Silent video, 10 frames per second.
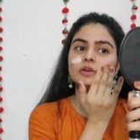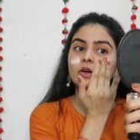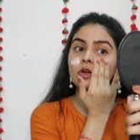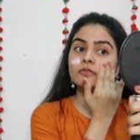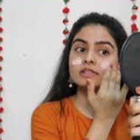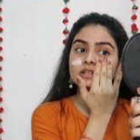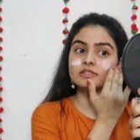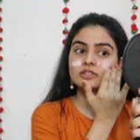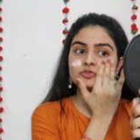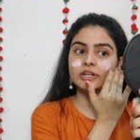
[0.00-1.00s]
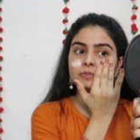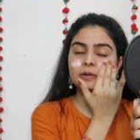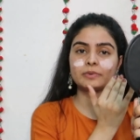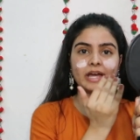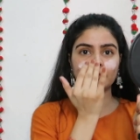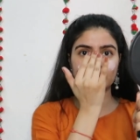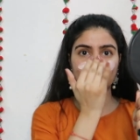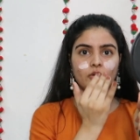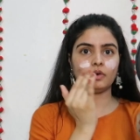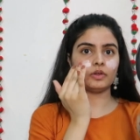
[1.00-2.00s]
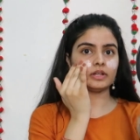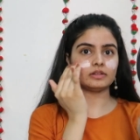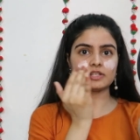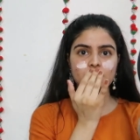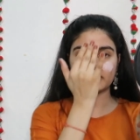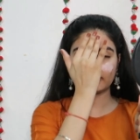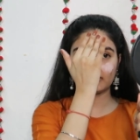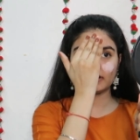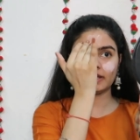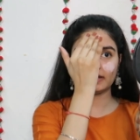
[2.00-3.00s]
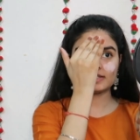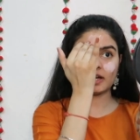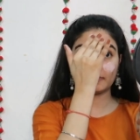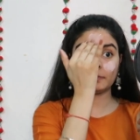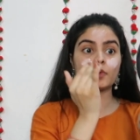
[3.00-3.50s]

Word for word: सो आई ऑलवेज कंसनट्रेट माई प्राइमर ऑन दिस पर्टिकुलर एरिया जहाँ पे